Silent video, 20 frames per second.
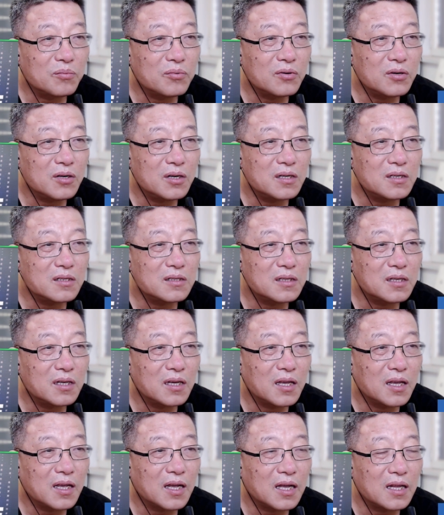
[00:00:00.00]
不认识
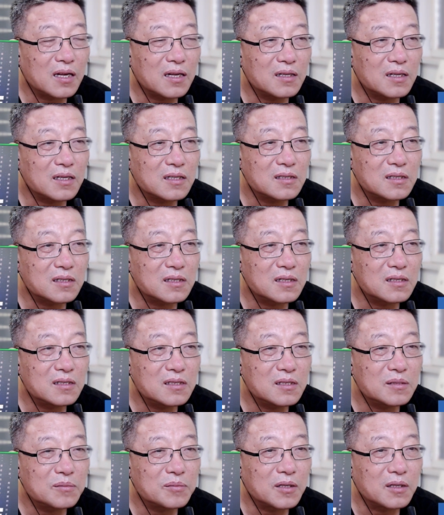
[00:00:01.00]
天涯的那些人
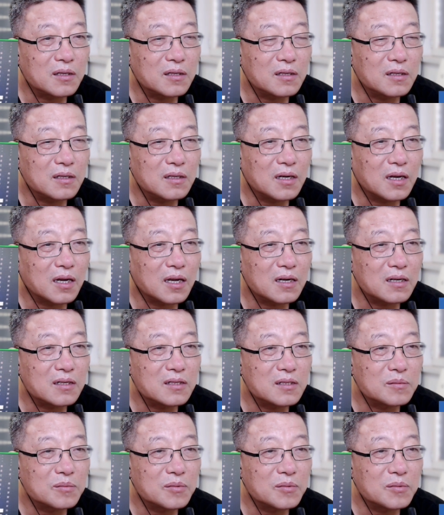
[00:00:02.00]
基本离开了直